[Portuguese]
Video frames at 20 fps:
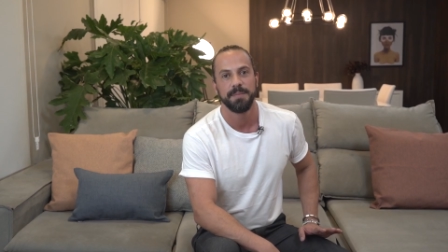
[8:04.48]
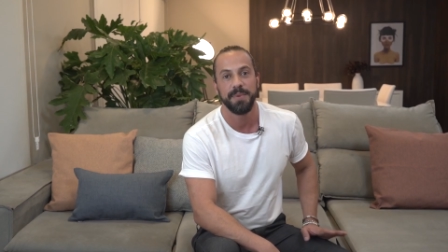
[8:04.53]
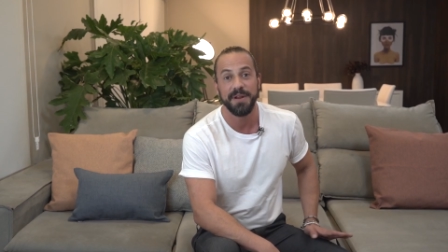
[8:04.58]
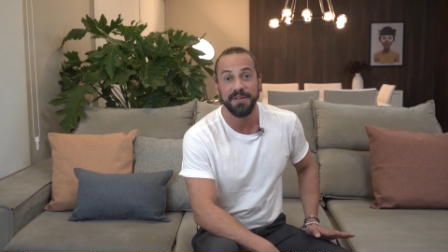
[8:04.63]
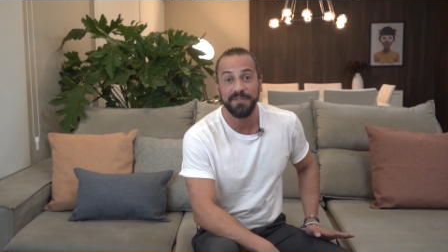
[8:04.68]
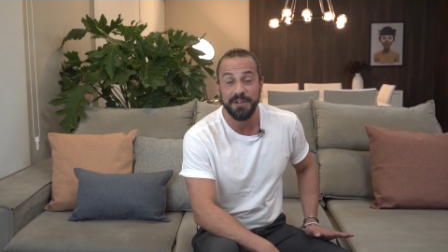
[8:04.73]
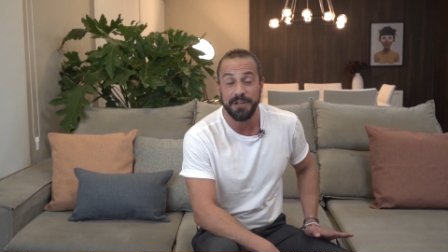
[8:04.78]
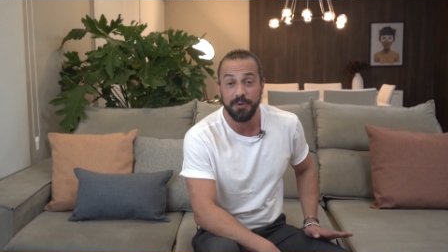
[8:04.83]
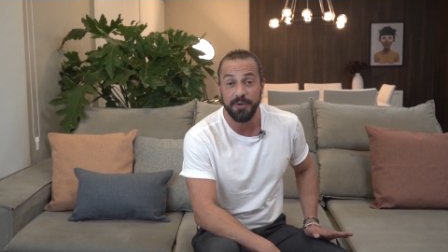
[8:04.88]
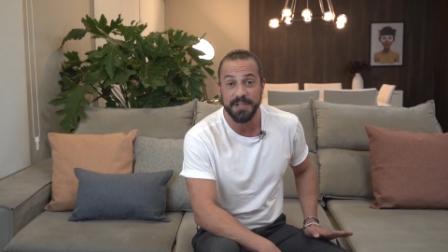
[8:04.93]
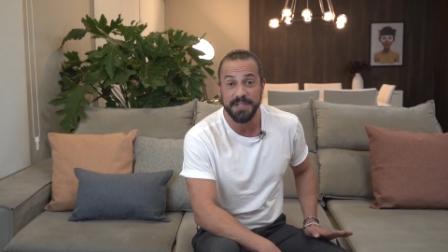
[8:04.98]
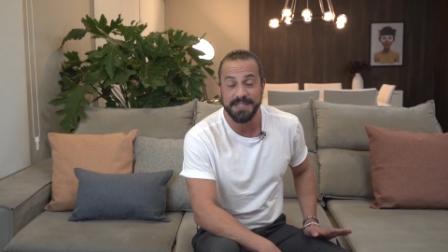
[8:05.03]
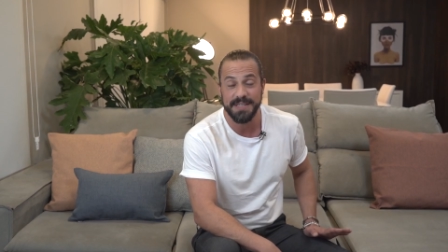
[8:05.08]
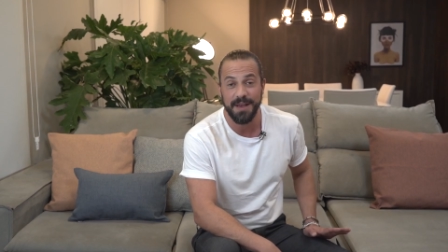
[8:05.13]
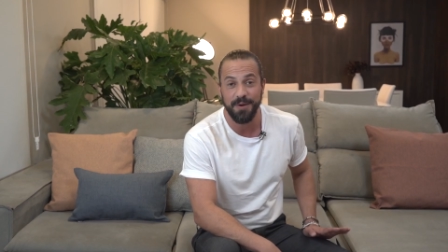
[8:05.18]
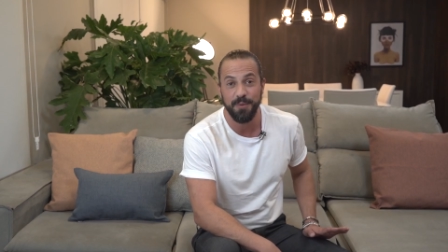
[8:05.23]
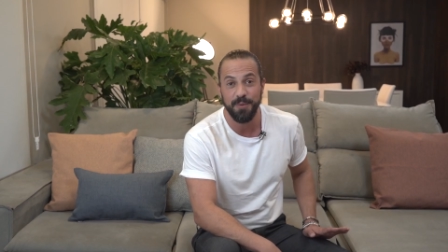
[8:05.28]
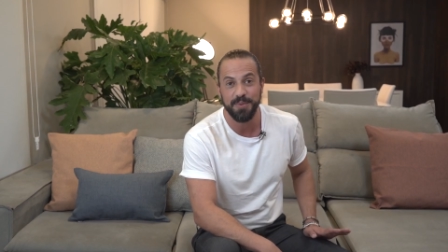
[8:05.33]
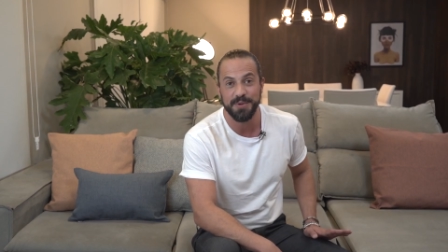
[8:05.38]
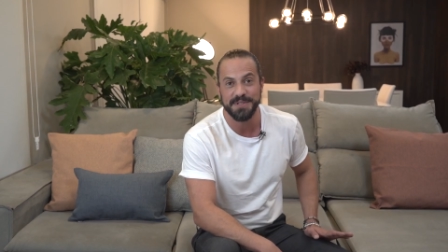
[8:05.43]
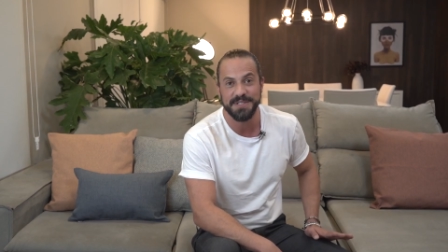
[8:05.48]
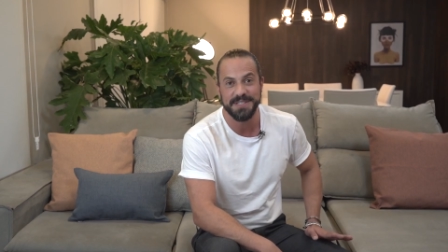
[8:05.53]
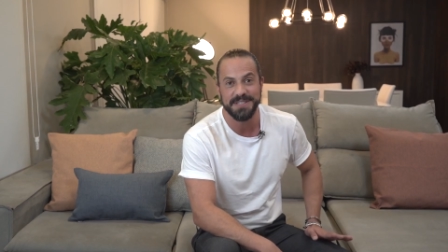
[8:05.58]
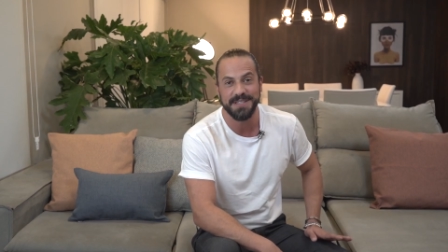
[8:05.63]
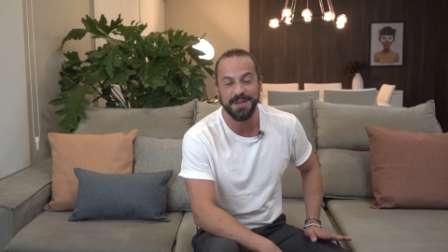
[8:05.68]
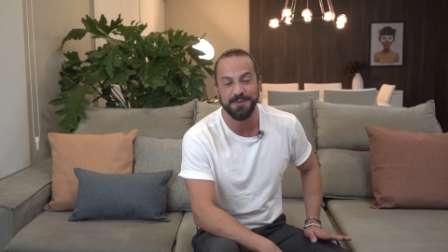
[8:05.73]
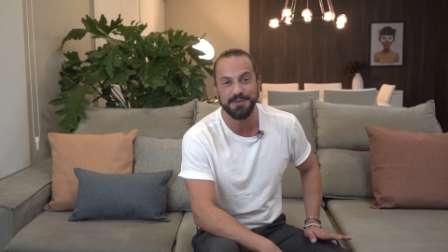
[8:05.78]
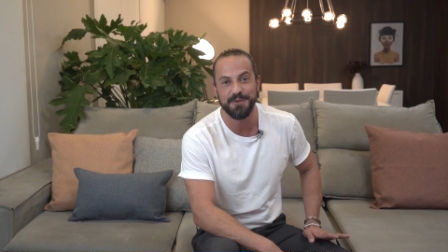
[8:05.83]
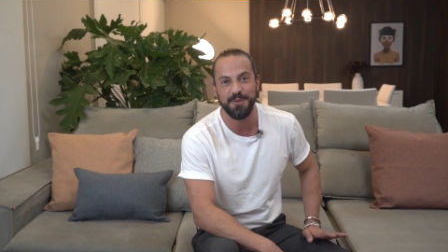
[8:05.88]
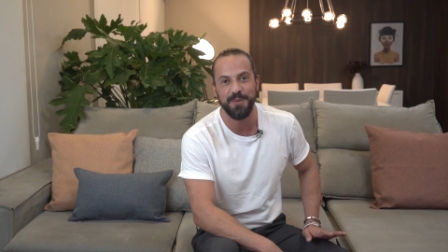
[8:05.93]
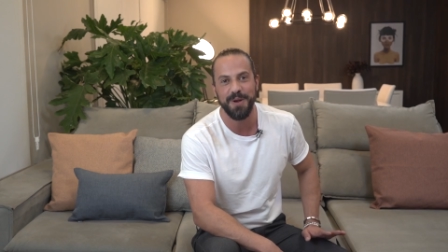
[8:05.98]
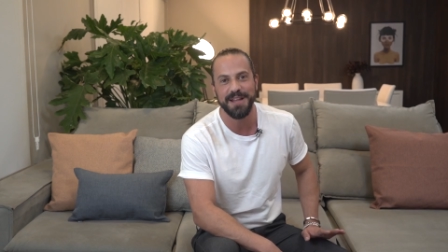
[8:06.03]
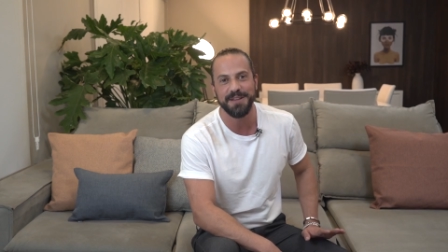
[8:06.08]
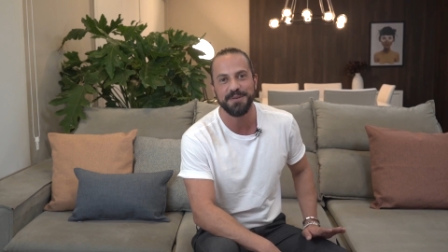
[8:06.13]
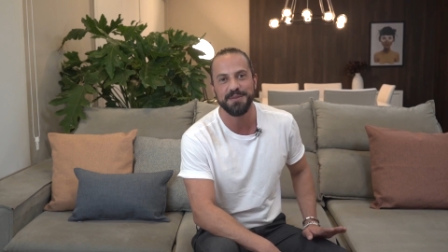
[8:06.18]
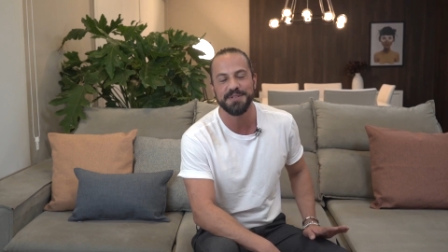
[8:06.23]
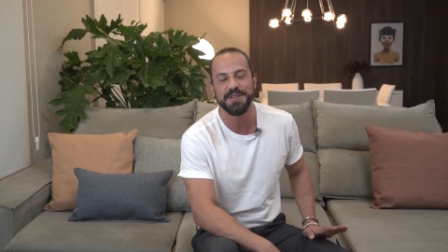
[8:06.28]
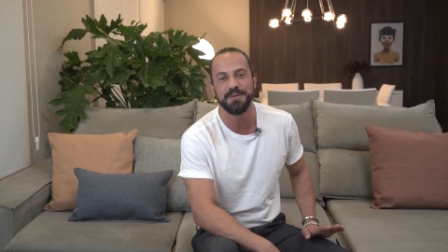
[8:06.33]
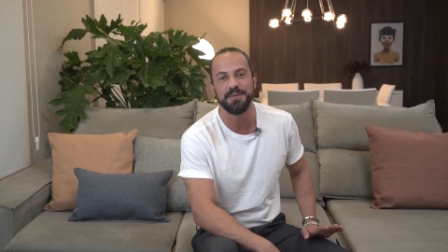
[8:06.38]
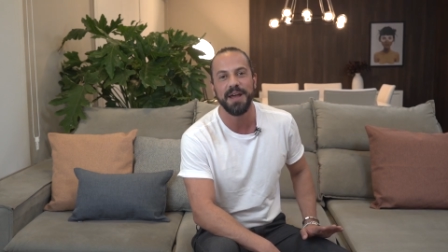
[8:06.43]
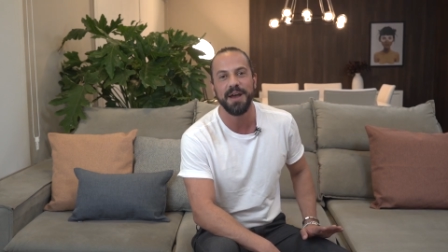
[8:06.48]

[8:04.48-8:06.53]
Para valorizar a composição, os quadros são